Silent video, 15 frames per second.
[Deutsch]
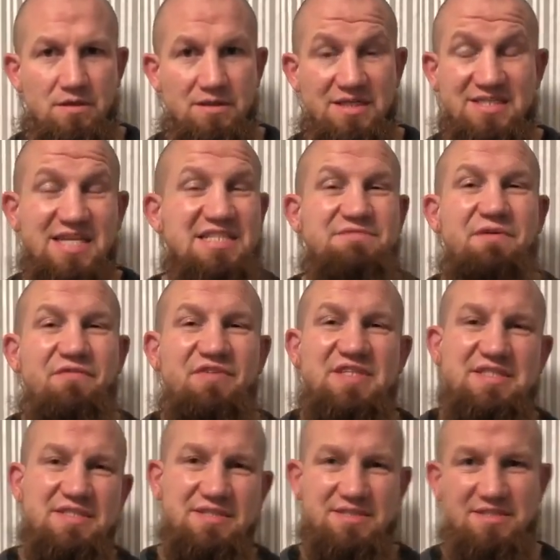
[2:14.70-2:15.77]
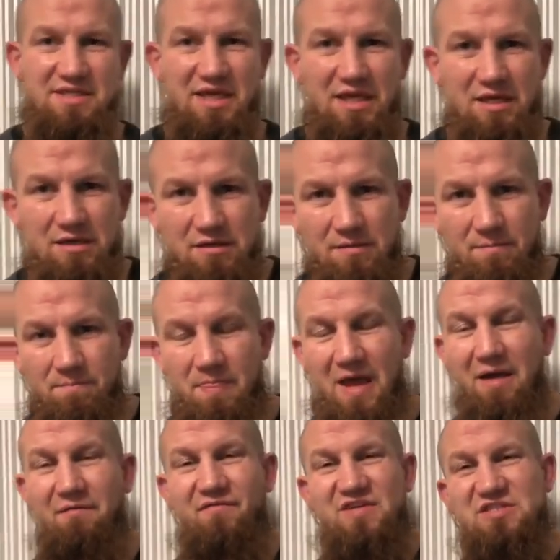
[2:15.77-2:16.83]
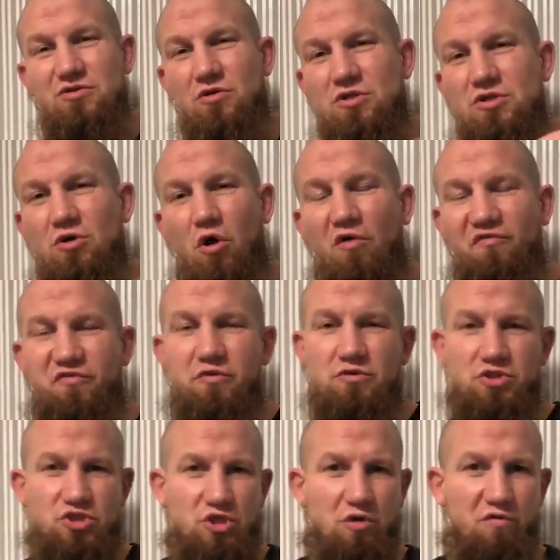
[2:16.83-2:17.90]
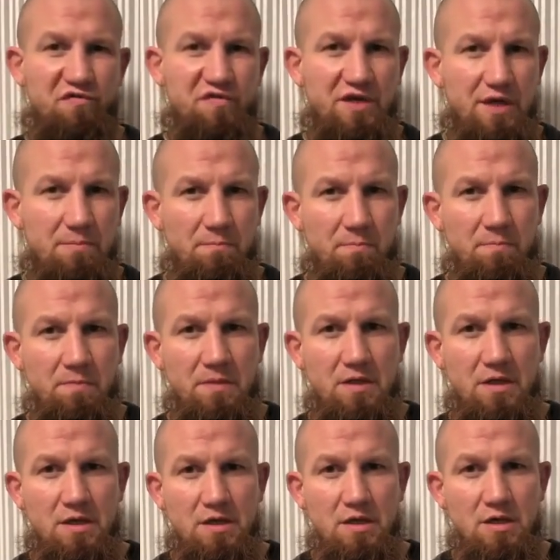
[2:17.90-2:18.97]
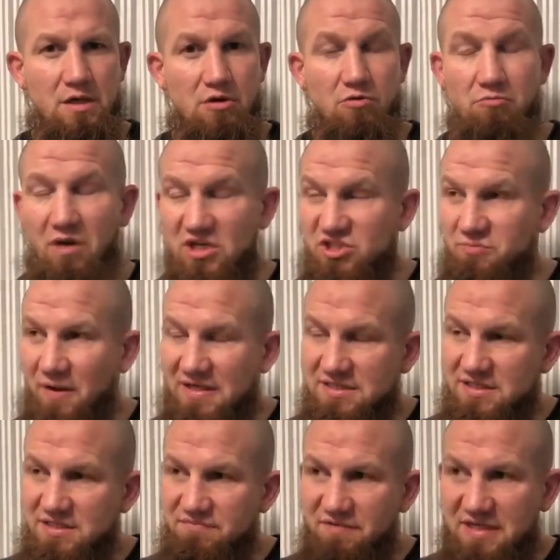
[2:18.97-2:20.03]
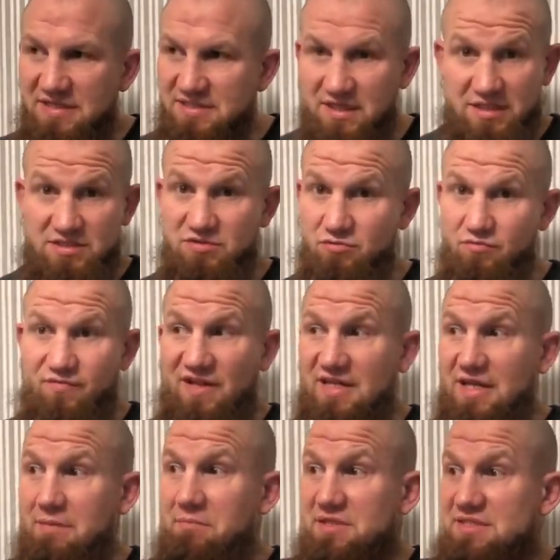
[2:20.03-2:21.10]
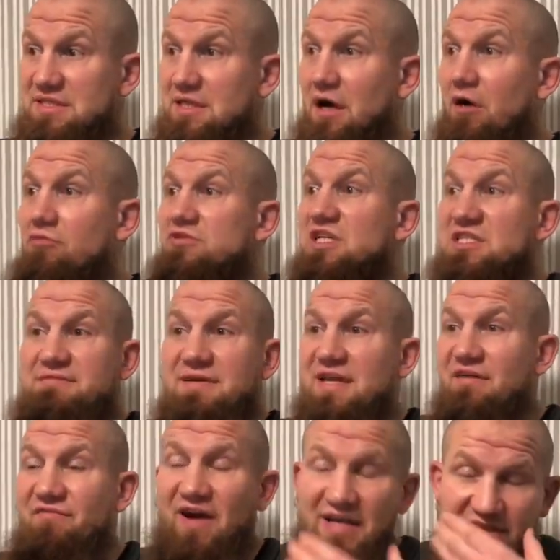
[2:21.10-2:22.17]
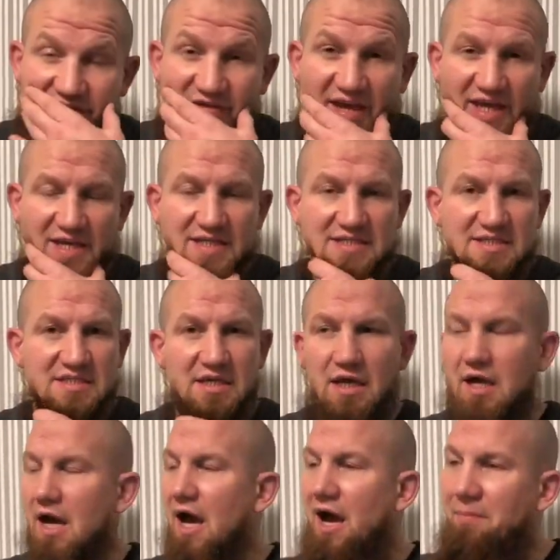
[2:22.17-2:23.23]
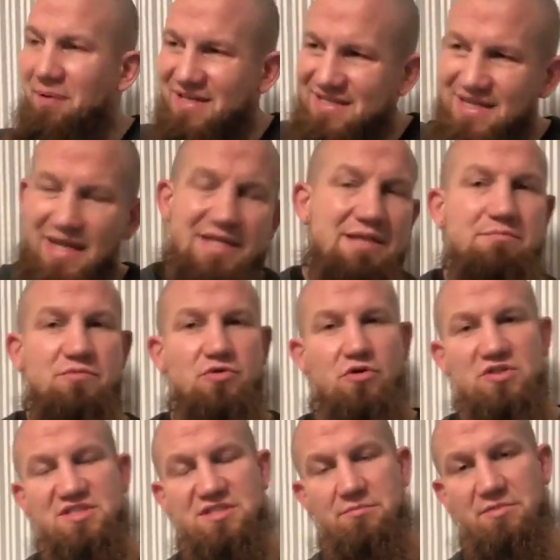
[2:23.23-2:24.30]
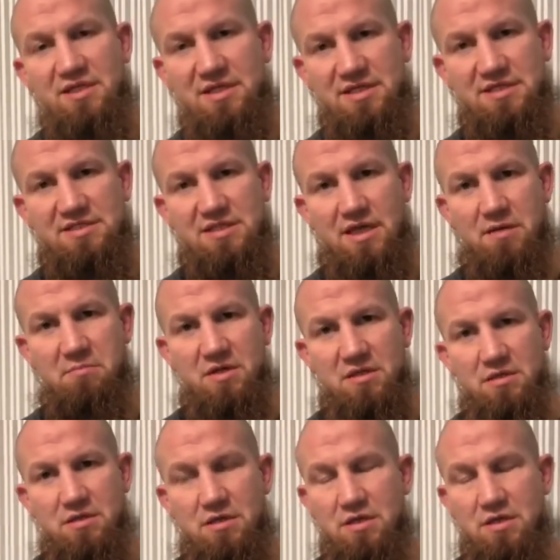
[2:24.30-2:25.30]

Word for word: Das heißt, wir wissen es nie. Aber wir sollen die Hoffnung nicht aufgeben. Und manchmal ist es, wie gesagt, so, weil jemand sieht aus, als wenn er weit weg ist, aber der nimmt trotzdem den Islam an.